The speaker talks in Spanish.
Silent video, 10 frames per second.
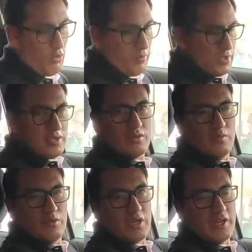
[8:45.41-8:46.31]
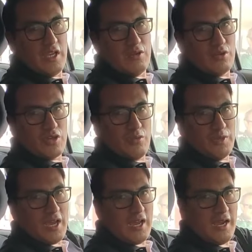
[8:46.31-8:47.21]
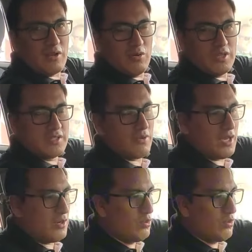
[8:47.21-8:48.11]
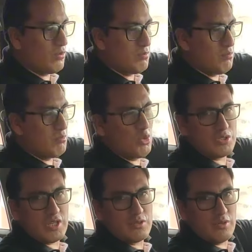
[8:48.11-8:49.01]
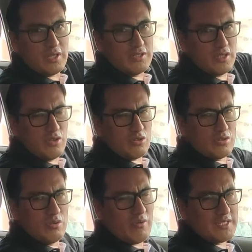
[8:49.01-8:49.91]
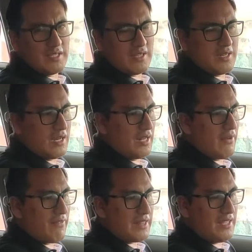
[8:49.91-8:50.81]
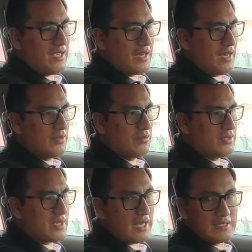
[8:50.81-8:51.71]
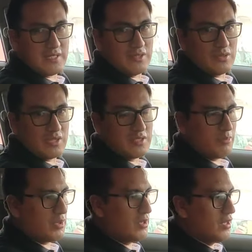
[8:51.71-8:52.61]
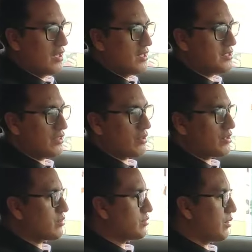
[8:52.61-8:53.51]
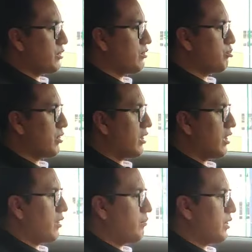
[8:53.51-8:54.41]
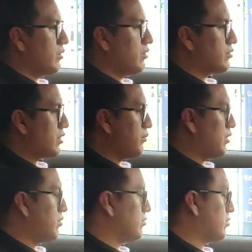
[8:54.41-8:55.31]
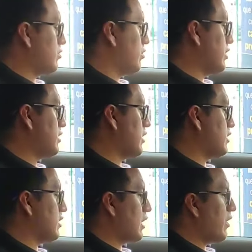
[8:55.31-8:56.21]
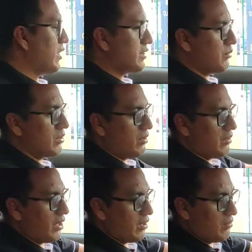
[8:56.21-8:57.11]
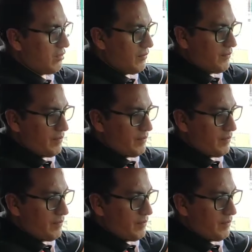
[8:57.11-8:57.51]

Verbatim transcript: No, y me siento muy tranquilo. quiero viajar con este vehículo muchas horas y no, no vas a tener la fatiga, ¿no? ese cansancio que siempre sienten nuestros amigos ah, pilotos, amigos conductores que, que trabajan también con el vehículo.